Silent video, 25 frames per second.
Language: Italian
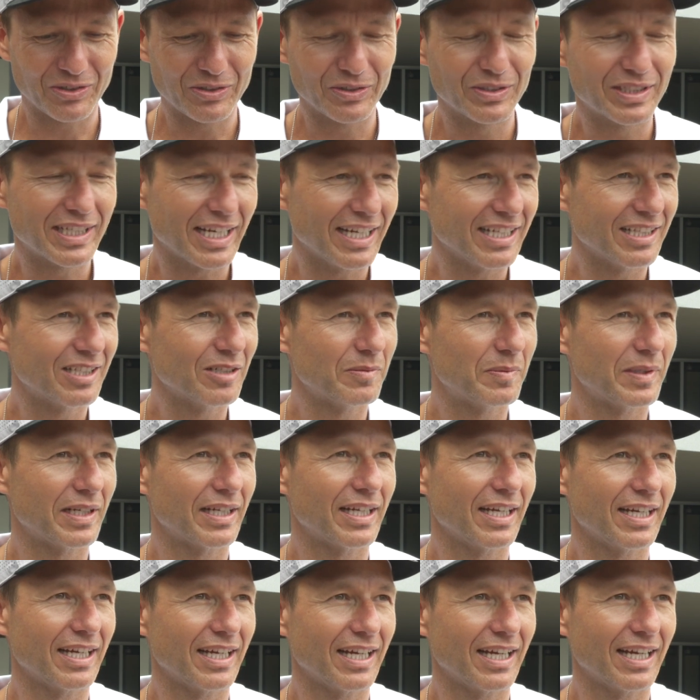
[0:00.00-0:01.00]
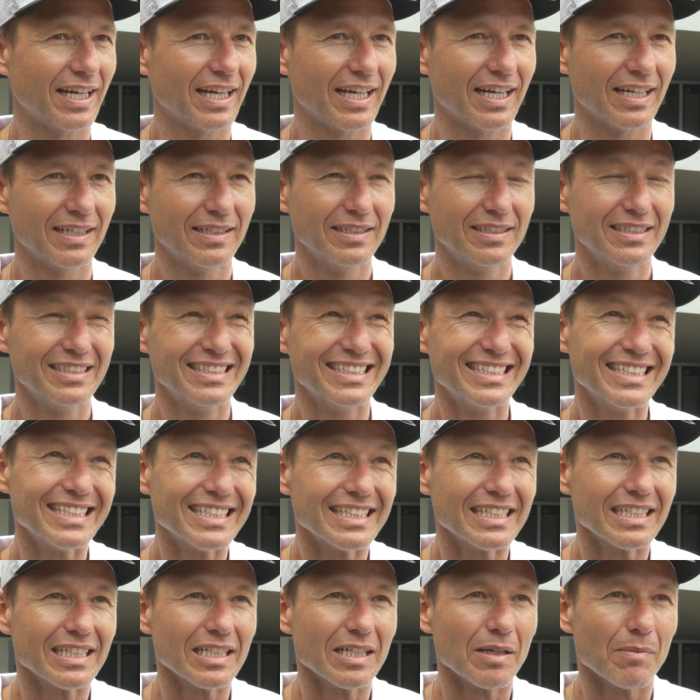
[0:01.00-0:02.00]
contento perché
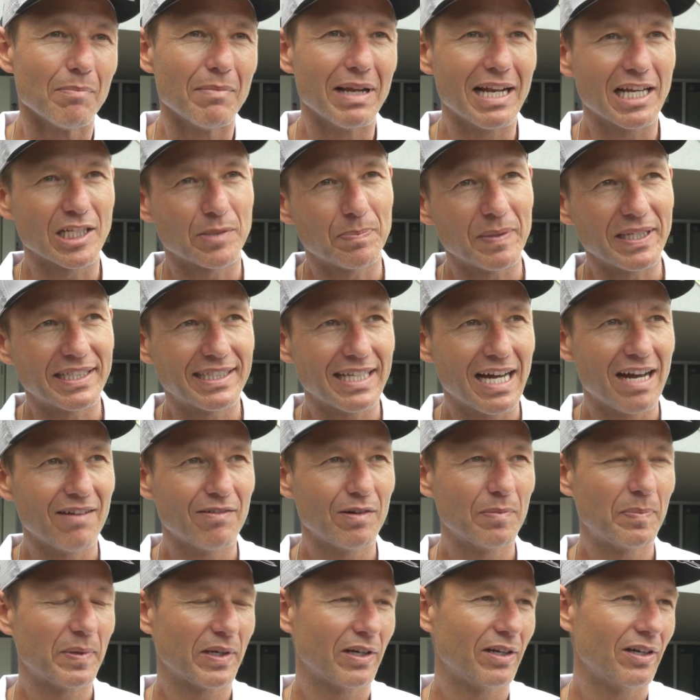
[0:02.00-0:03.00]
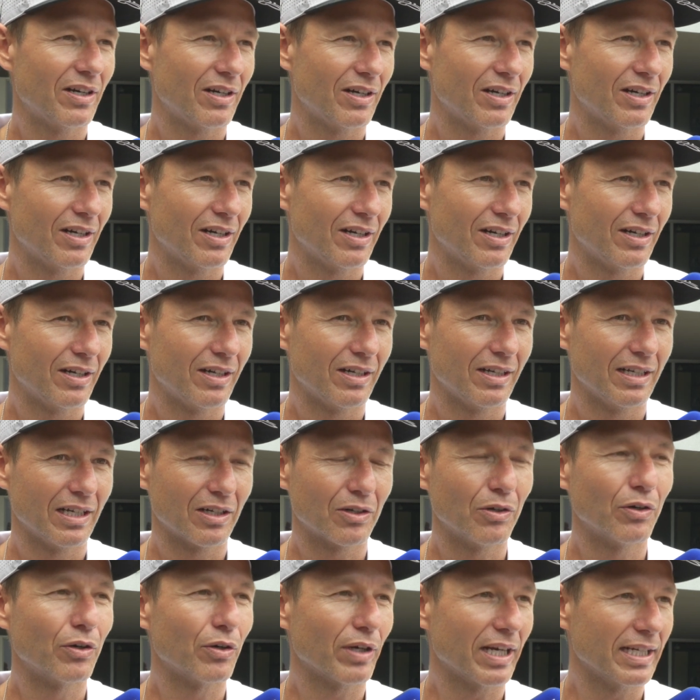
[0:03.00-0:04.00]
me l'aspettavo, però la
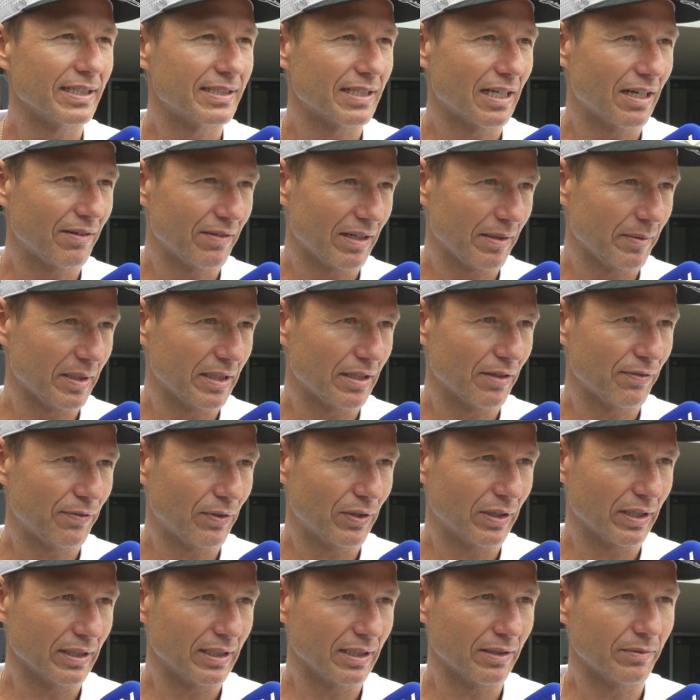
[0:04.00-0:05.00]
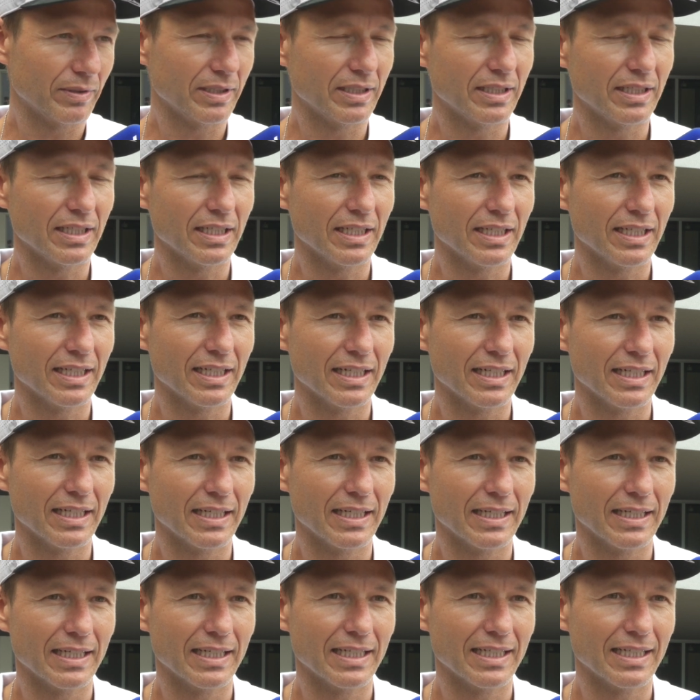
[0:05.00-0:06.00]
concorrenza era veramente forte,
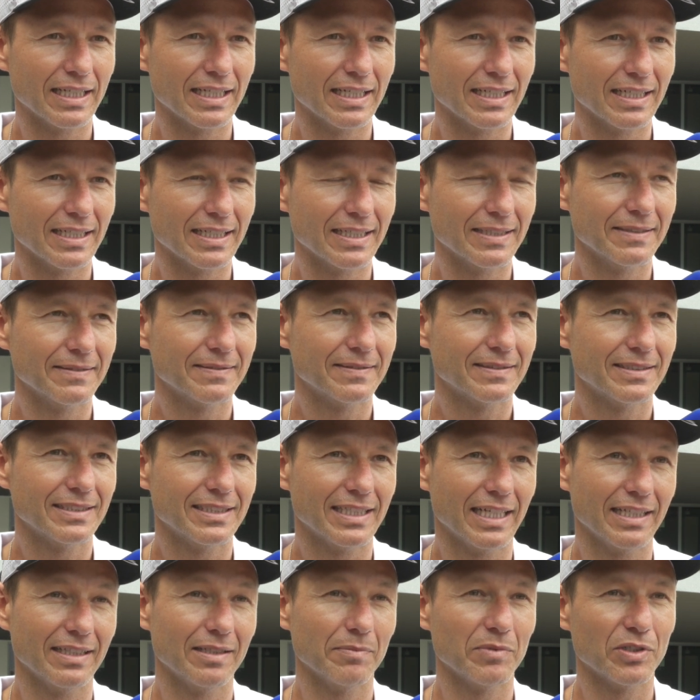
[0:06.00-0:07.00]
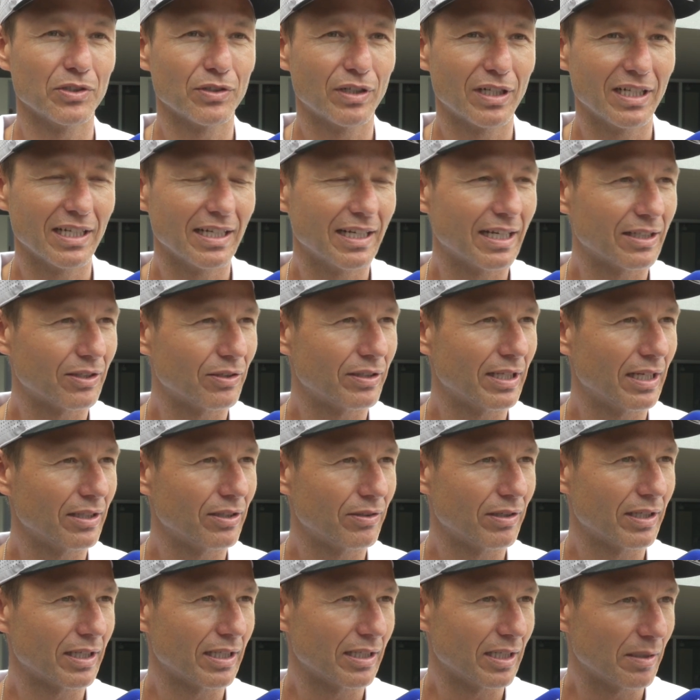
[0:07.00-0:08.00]
quindi niente, mi sono allenato tanto
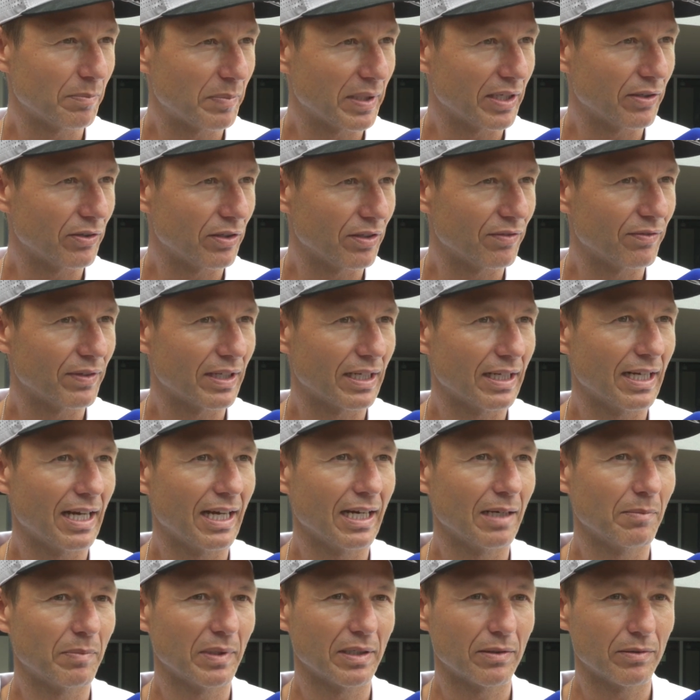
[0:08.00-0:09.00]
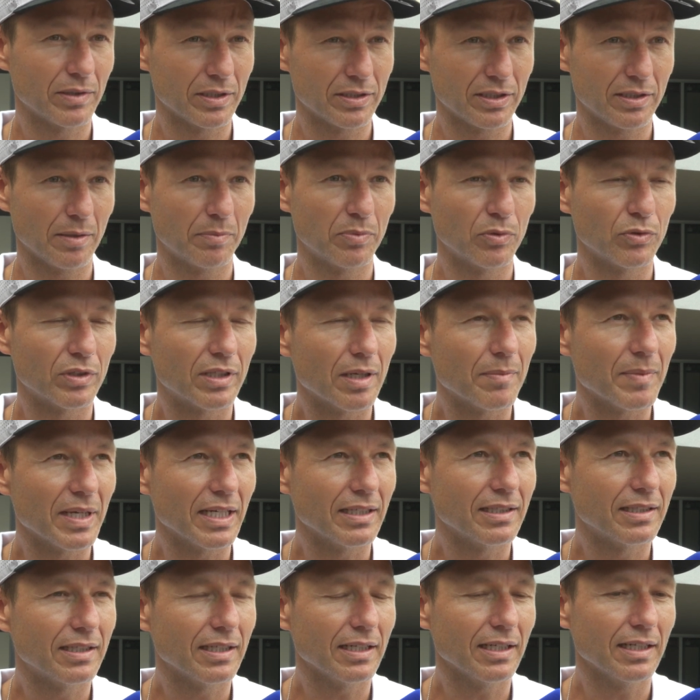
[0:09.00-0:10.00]
anche nel periodo invernale per questi
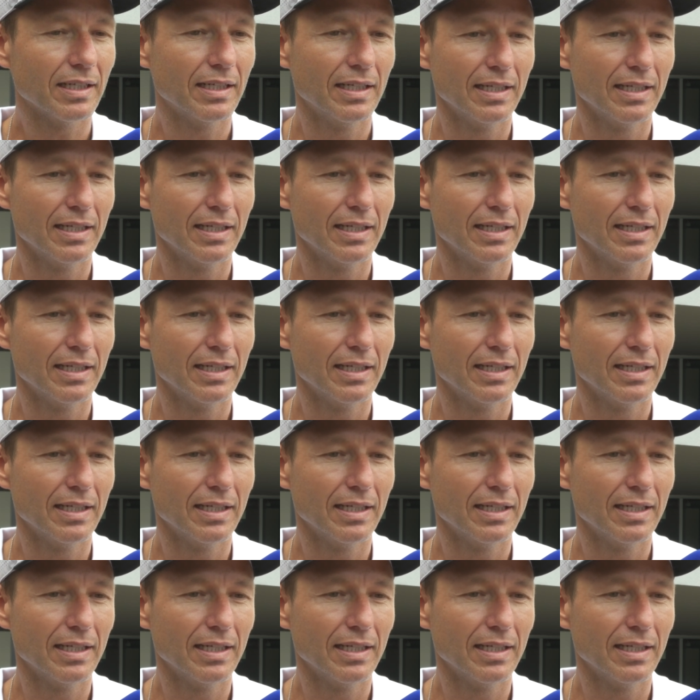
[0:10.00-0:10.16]
appuntamenti